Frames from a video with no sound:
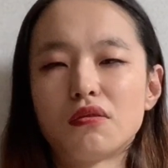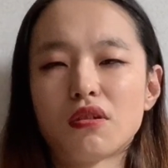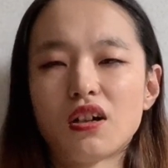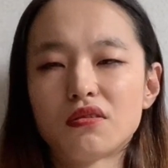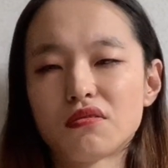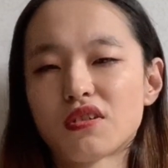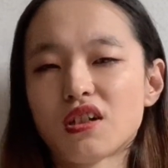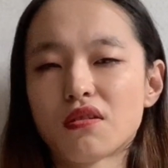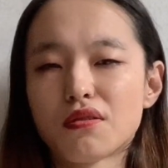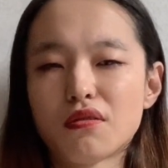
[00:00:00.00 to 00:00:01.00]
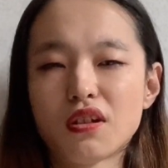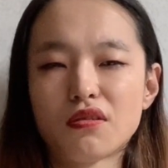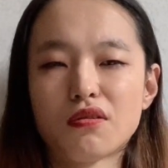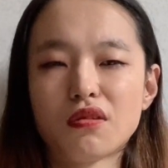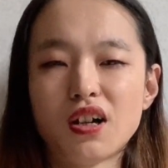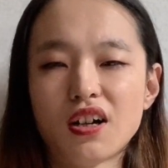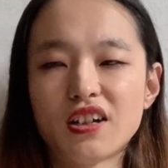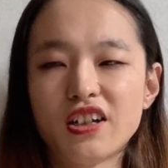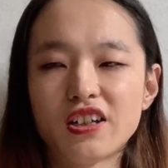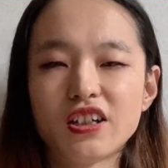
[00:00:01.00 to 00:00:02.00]
他の視覚障害の人
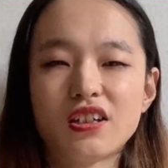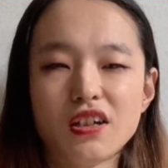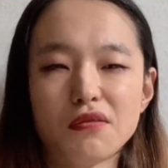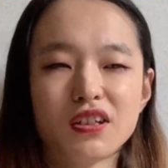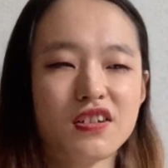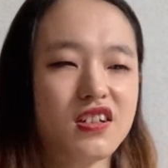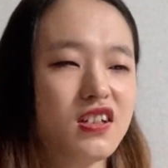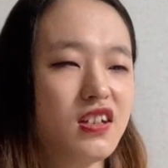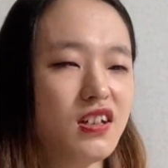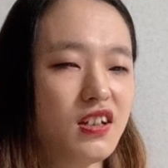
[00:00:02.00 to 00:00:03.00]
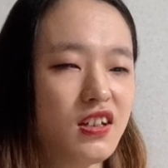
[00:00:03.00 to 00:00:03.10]
が得れてて私